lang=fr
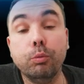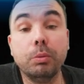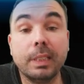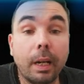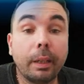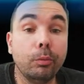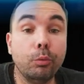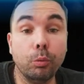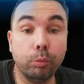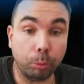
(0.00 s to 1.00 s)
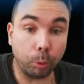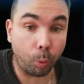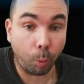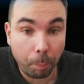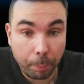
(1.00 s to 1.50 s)
il vous arrive de vous
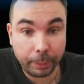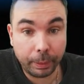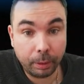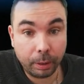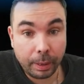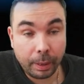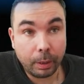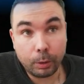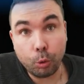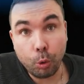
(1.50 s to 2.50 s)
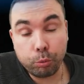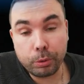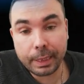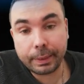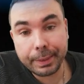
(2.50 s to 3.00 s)
tromper, ne
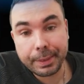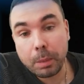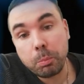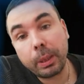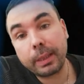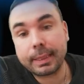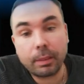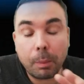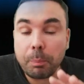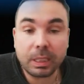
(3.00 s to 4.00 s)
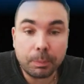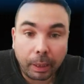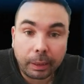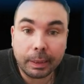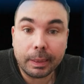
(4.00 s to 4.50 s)
vous inquiétez pas, ça va pas se
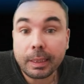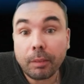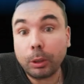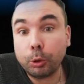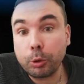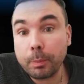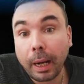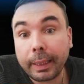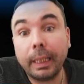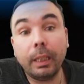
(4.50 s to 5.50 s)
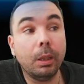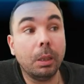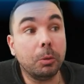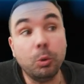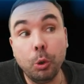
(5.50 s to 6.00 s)
briquer, ça va juste marquer
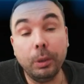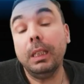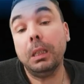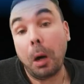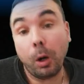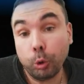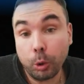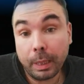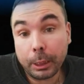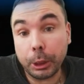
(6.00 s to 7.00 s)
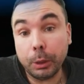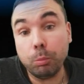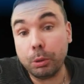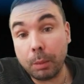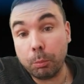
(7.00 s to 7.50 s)
données endommagées au
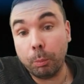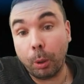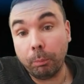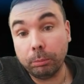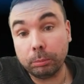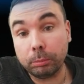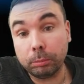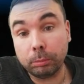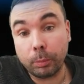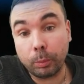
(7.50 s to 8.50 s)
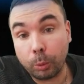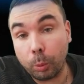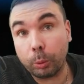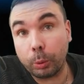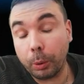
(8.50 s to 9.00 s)
bout d'un moment.
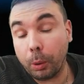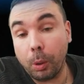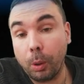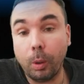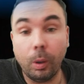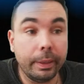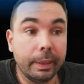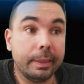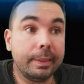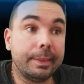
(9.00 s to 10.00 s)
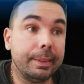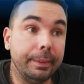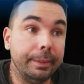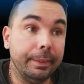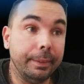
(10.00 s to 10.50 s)
Donc euh,
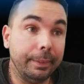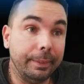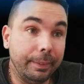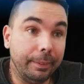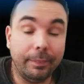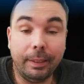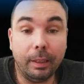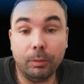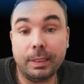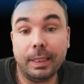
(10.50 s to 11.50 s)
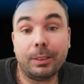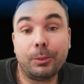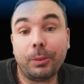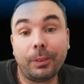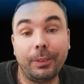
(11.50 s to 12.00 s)
c'est voilà, vous êtes
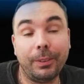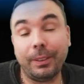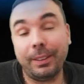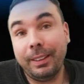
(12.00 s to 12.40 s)
sur un